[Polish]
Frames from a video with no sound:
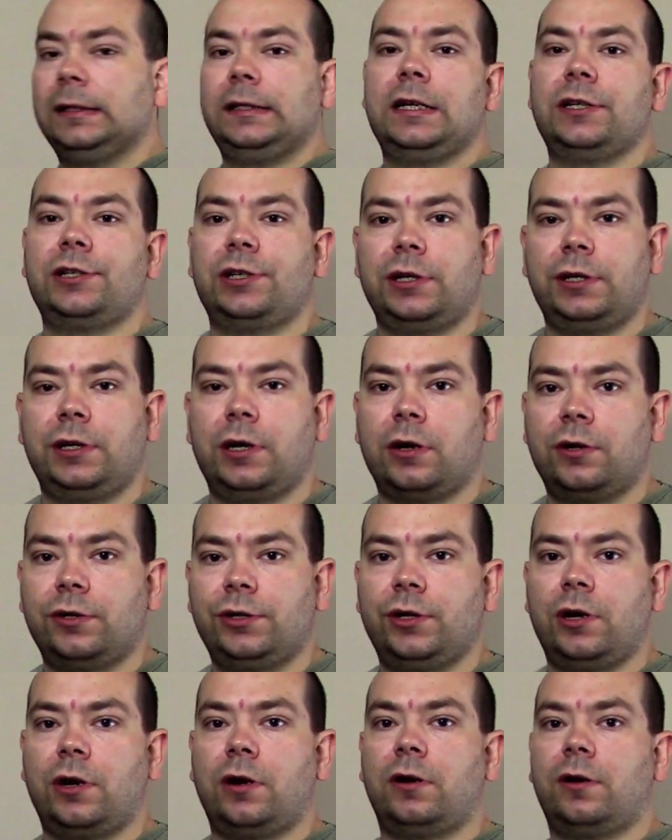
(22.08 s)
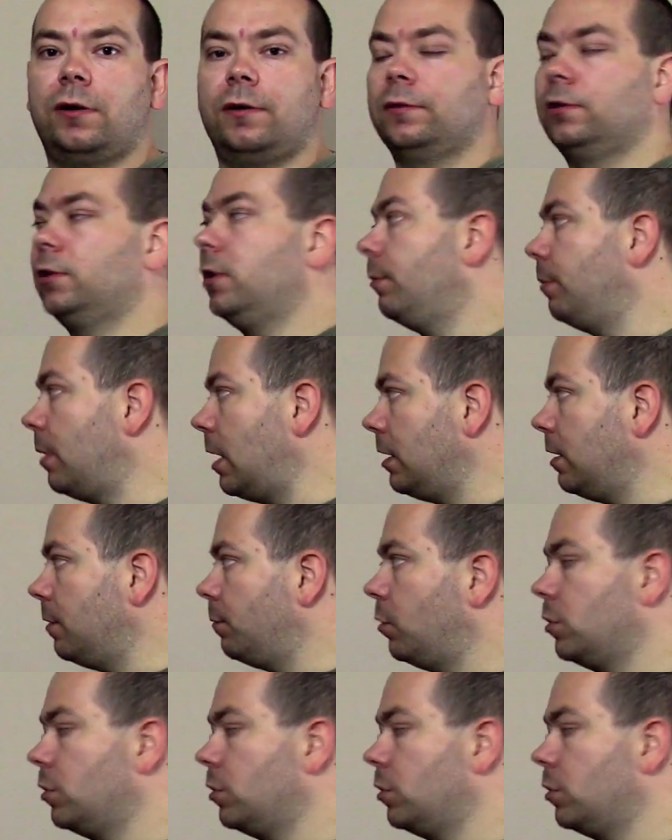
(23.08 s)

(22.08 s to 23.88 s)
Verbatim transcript: Jeżeli chodzi o dobranie